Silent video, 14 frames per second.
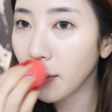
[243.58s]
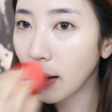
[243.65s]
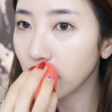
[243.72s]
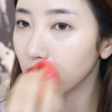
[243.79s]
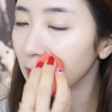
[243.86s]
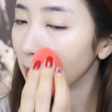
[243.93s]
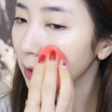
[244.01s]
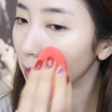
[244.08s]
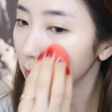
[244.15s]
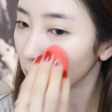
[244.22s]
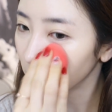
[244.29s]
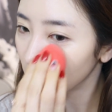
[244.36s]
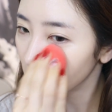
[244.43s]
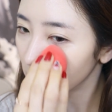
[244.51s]
마무리는
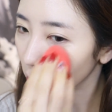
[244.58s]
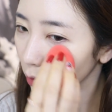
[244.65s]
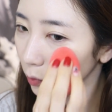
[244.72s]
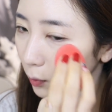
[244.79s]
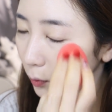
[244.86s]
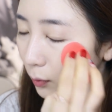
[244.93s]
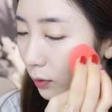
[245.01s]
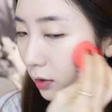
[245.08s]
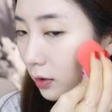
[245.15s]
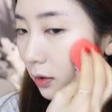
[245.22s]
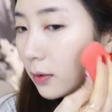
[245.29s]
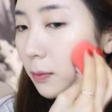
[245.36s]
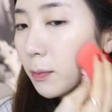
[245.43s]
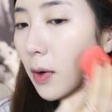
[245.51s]
전체적으로
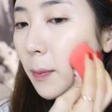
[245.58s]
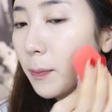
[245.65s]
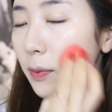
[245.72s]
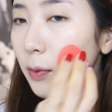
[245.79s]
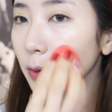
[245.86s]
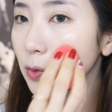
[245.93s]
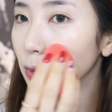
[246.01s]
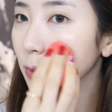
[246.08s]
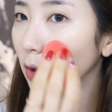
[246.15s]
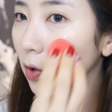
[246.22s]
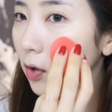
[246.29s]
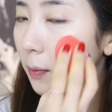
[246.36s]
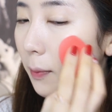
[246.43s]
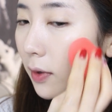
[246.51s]
퍼프로 좀
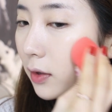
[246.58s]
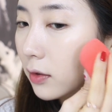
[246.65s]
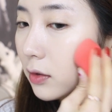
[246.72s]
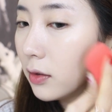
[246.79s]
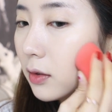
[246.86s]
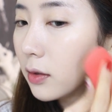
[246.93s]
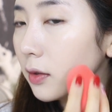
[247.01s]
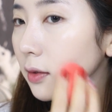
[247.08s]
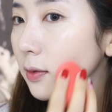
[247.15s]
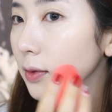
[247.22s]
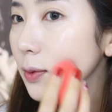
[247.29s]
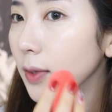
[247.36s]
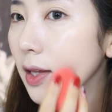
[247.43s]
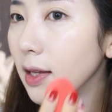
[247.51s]
여러 번
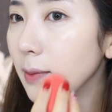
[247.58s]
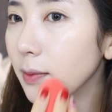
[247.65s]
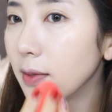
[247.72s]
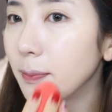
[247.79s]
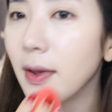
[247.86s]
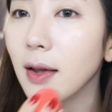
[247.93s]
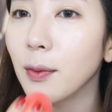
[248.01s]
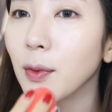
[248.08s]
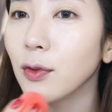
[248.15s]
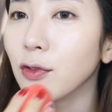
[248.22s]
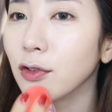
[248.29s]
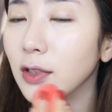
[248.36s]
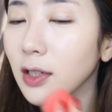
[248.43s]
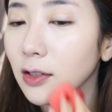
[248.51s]
손에 힘을 빼고
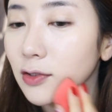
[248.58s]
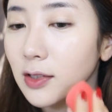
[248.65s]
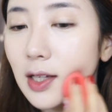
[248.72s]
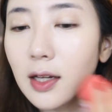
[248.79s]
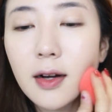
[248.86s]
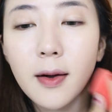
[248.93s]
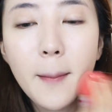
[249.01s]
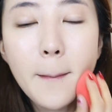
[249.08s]
두드려주세요.